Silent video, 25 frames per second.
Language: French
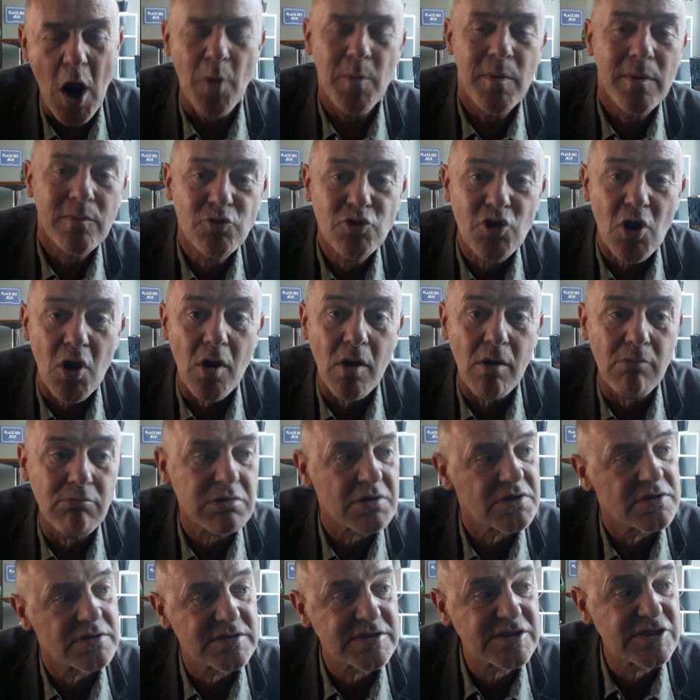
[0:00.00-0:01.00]
En même temps,
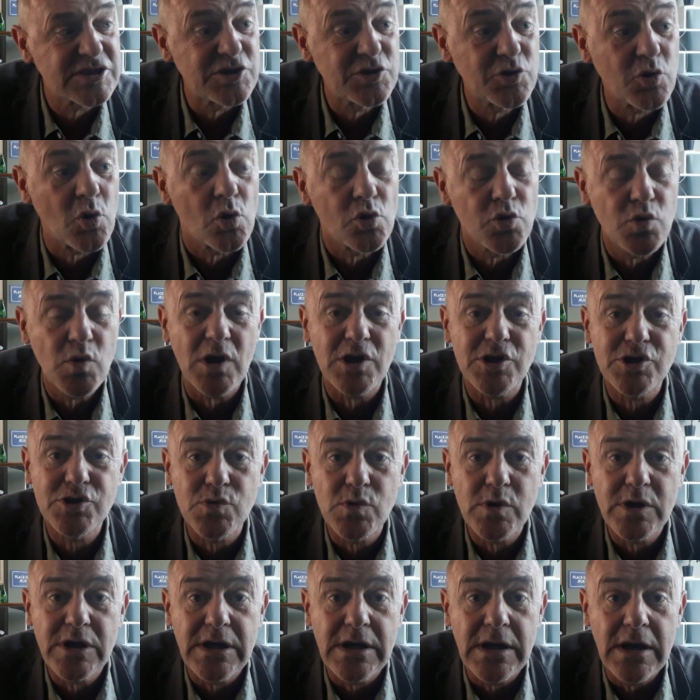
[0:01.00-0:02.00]
euh, s'il conduit à
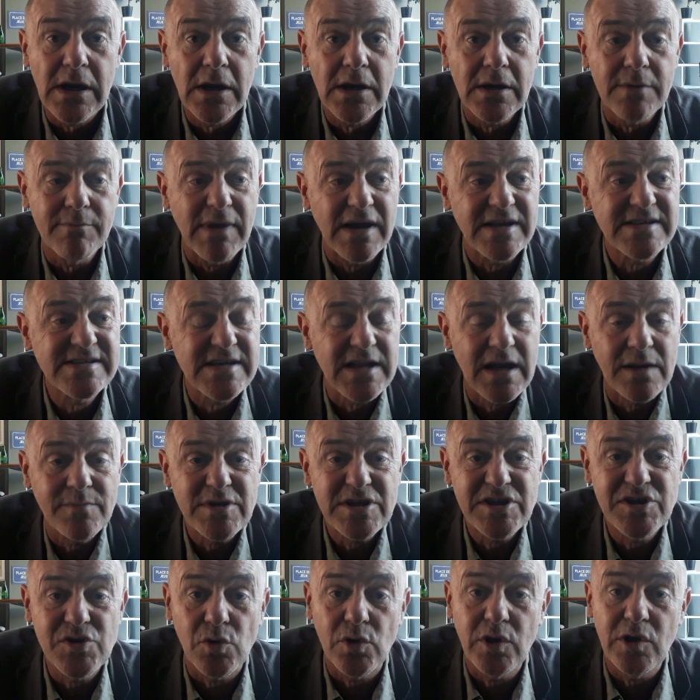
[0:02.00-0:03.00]
jouer, ben, c'est la
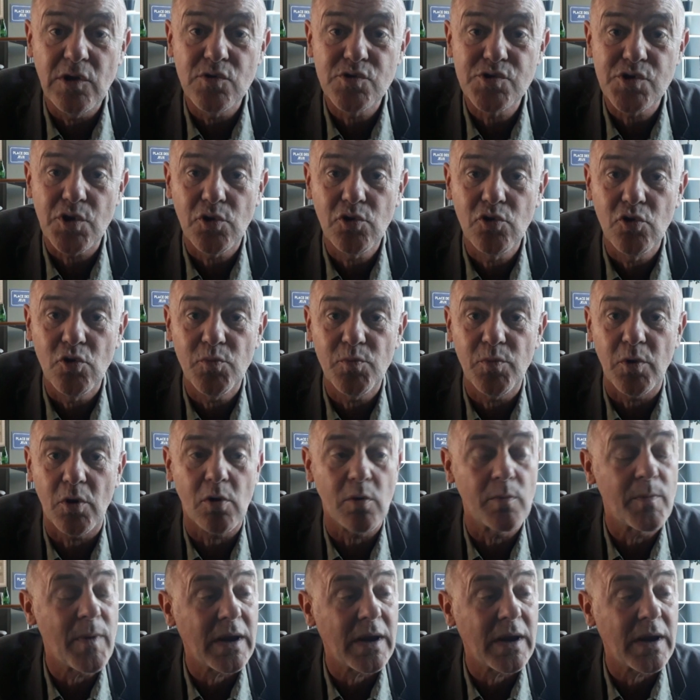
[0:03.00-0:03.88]
mission qui nous occupe.